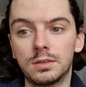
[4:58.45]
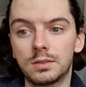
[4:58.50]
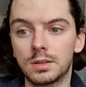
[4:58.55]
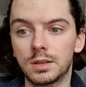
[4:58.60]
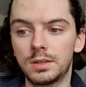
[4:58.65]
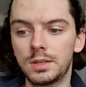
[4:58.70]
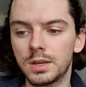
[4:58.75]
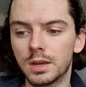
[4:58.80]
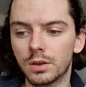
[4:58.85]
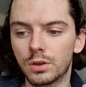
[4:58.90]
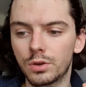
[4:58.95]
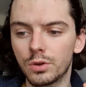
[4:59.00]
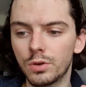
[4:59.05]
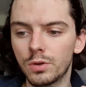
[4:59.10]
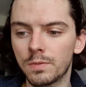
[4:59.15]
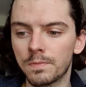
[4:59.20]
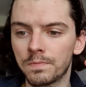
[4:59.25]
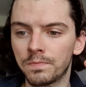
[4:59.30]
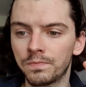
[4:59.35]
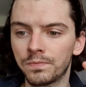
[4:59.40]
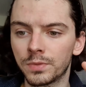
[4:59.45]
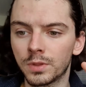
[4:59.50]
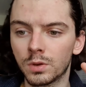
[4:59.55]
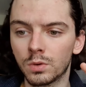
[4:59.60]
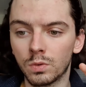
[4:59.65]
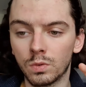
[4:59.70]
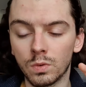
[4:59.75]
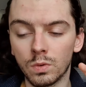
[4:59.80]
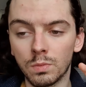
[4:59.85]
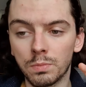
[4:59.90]
C'est-à-dire que
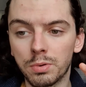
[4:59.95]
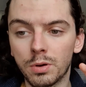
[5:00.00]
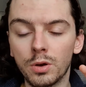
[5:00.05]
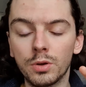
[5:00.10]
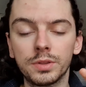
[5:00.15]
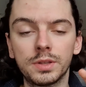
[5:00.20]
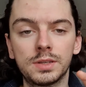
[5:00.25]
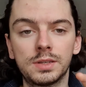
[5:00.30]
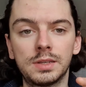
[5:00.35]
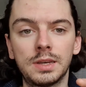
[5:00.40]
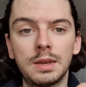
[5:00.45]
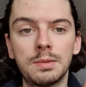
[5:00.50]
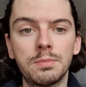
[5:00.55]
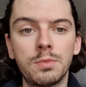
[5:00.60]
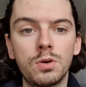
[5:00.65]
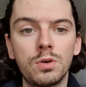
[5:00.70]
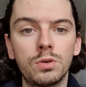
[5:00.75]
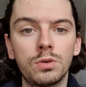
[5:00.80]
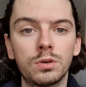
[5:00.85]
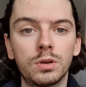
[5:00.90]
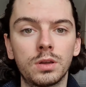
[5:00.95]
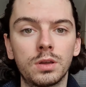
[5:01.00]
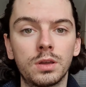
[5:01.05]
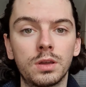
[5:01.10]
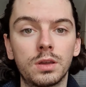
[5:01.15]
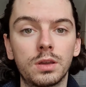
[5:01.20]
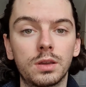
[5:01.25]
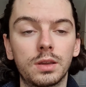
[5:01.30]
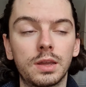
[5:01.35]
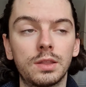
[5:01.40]
on prend des éléments
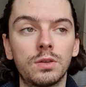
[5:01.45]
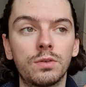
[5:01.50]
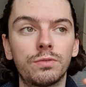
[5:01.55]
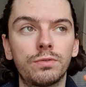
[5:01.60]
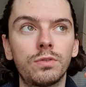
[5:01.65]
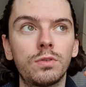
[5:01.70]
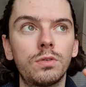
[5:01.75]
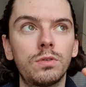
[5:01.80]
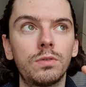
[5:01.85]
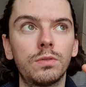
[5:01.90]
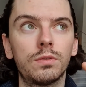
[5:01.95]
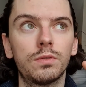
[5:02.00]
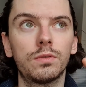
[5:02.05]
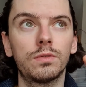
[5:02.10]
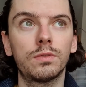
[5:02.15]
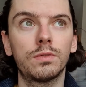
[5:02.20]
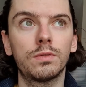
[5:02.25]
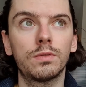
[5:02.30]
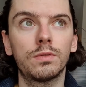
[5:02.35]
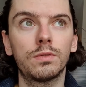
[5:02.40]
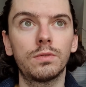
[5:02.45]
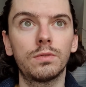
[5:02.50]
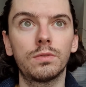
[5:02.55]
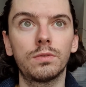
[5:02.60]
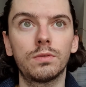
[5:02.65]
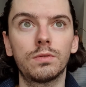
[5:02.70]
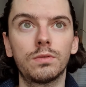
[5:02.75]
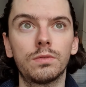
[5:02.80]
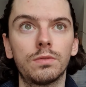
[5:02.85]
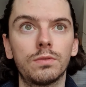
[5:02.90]
qu'un enfant
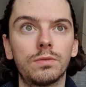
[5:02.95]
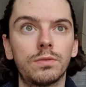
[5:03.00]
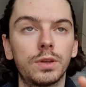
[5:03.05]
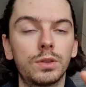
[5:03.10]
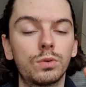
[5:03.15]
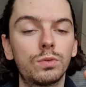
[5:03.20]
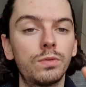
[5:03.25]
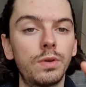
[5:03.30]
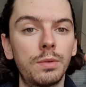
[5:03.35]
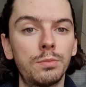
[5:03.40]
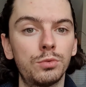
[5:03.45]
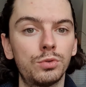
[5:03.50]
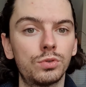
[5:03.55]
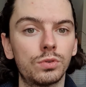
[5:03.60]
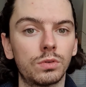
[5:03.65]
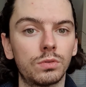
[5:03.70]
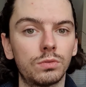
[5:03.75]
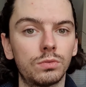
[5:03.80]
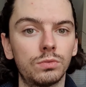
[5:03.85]
va trouver amusants,